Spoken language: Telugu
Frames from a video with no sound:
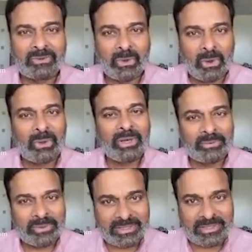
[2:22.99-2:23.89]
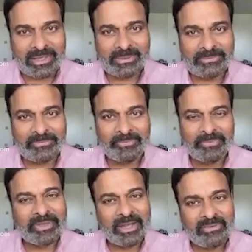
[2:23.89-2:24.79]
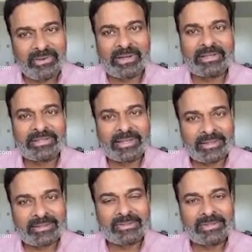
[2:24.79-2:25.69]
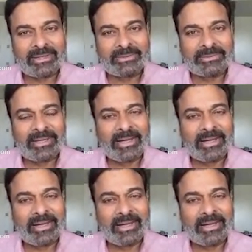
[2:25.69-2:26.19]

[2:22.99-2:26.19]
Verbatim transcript: త్వరలో నేను వస్తాను దేవాలయం సందర్శిస్తాను